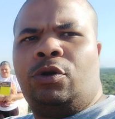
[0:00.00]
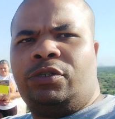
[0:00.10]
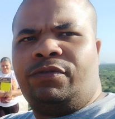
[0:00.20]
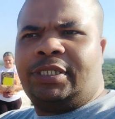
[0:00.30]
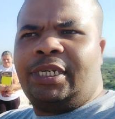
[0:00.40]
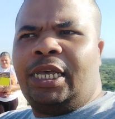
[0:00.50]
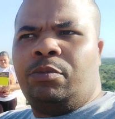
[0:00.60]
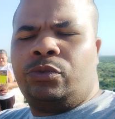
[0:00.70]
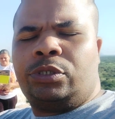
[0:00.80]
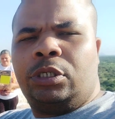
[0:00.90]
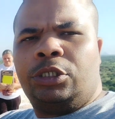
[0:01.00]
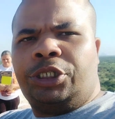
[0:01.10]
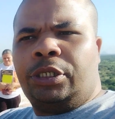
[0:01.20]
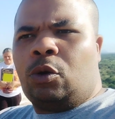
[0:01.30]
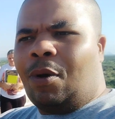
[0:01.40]
nós fizemos,
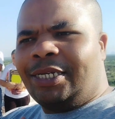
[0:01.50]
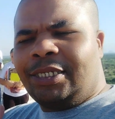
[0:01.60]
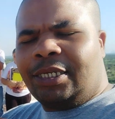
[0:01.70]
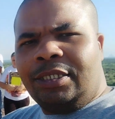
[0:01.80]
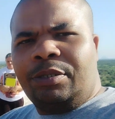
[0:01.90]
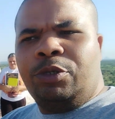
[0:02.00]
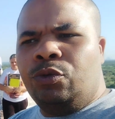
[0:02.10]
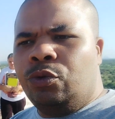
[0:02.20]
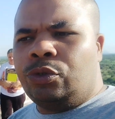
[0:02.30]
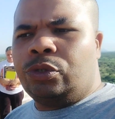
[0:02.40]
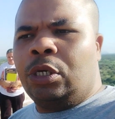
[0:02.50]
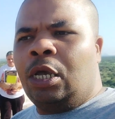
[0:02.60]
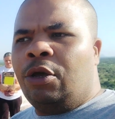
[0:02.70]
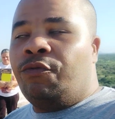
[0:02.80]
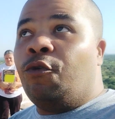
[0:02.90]
de quase 15 minutos,
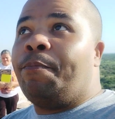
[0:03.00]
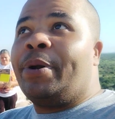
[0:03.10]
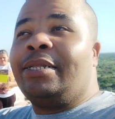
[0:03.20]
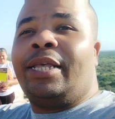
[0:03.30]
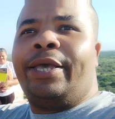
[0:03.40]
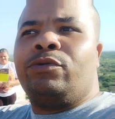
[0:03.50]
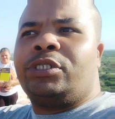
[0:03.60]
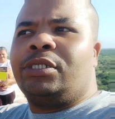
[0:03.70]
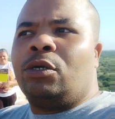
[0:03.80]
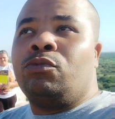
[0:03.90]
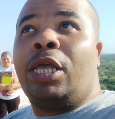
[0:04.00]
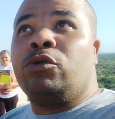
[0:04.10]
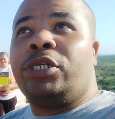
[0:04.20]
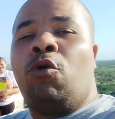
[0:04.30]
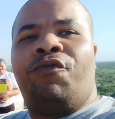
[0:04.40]
foi para Deus. Então
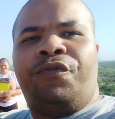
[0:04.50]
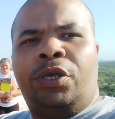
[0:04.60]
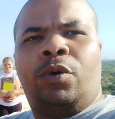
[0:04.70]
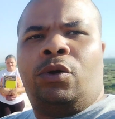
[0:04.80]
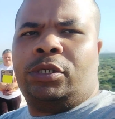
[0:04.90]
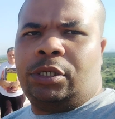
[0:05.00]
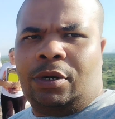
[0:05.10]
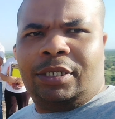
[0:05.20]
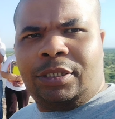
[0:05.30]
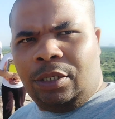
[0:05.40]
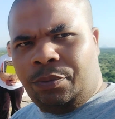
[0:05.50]
Deus já ouviu a nossa oração.